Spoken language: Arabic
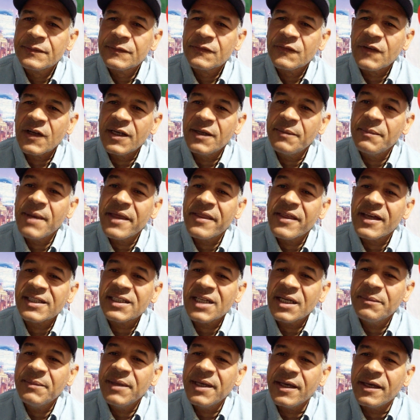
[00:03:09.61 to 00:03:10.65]
فلماذا
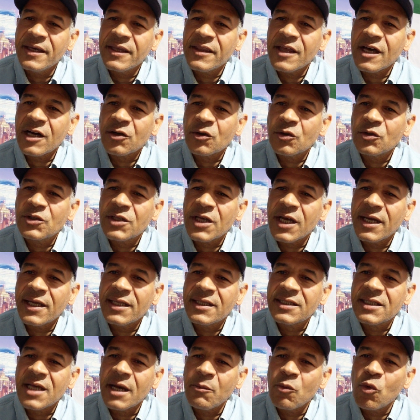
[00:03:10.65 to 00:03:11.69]
تحميه إذا كنت
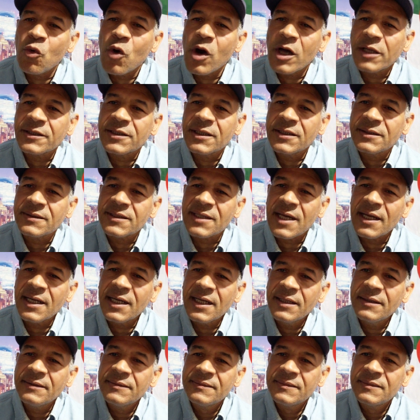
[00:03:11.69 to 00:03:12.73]
أنت مواطن
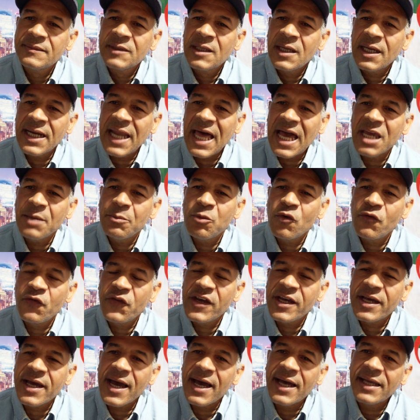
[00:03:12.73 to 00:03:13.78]
صالح العيب
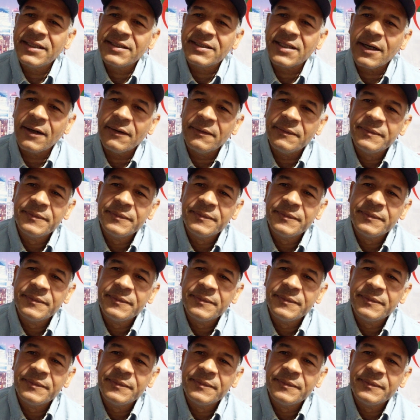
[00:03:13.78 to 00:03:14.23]
فيك أنت